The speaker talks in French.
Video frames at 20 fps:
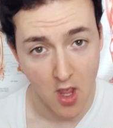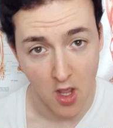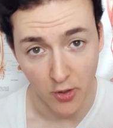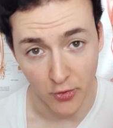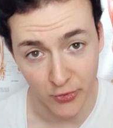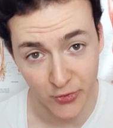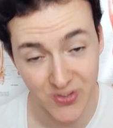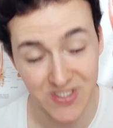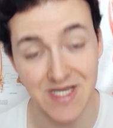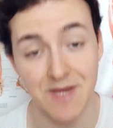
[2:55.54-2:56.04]

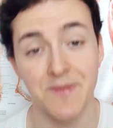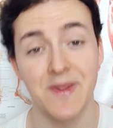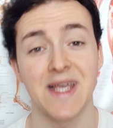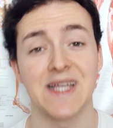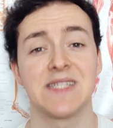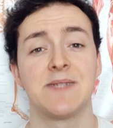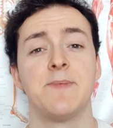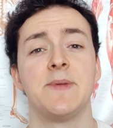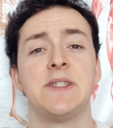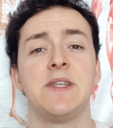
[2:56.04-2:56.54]
Deuxième cas
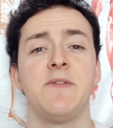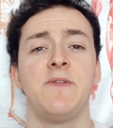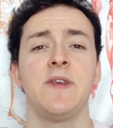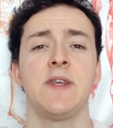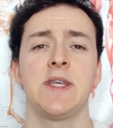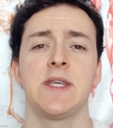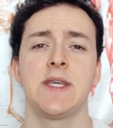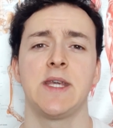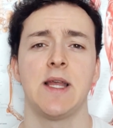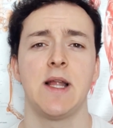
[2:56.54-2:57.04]

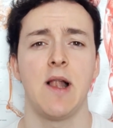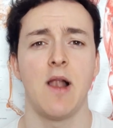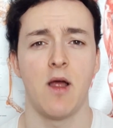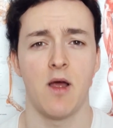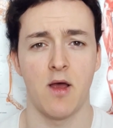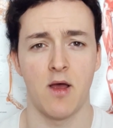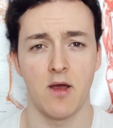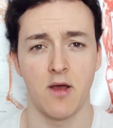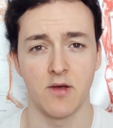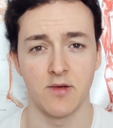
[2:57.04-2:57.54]
spécifique,
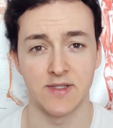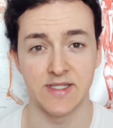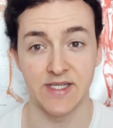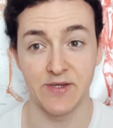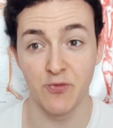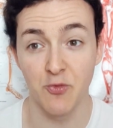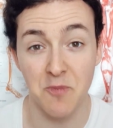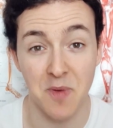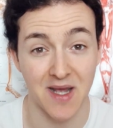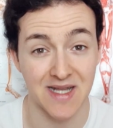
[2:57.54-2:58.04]
euh, si
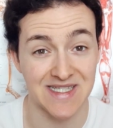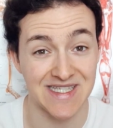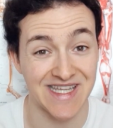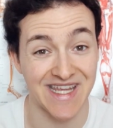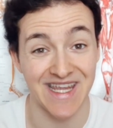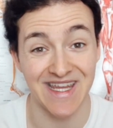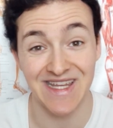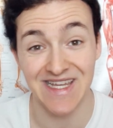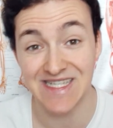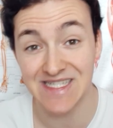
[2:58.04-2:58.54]
vous
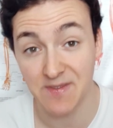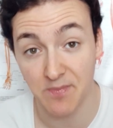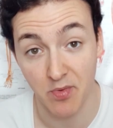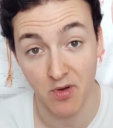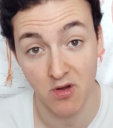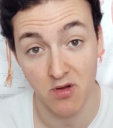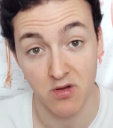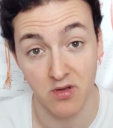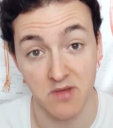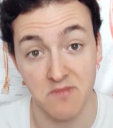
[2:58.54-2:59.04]
pratiquez des
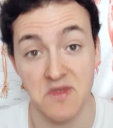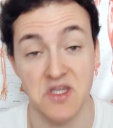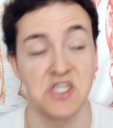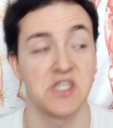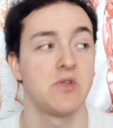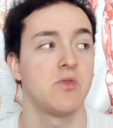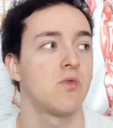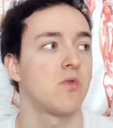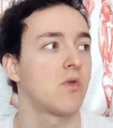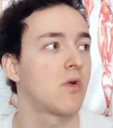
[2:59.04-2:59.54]
sports,
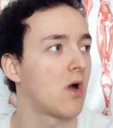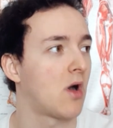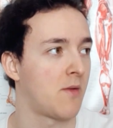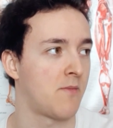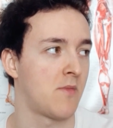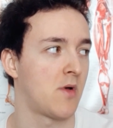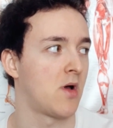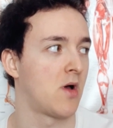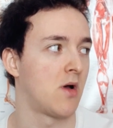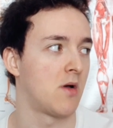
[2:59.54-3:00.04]
imaginons
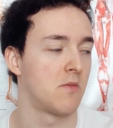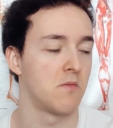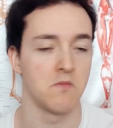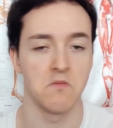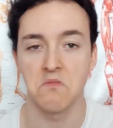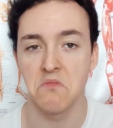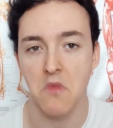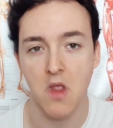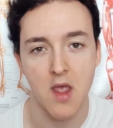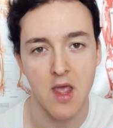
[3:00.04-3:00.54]
comme... Euh,
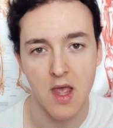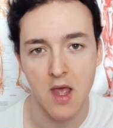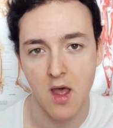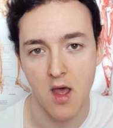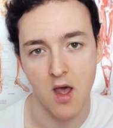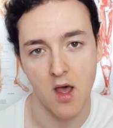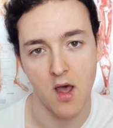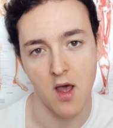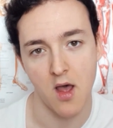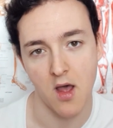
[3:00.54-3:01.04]

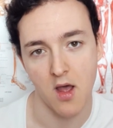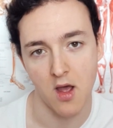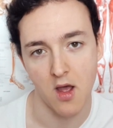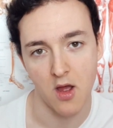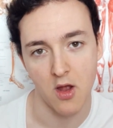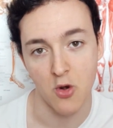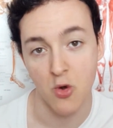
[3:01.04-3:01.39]
euh,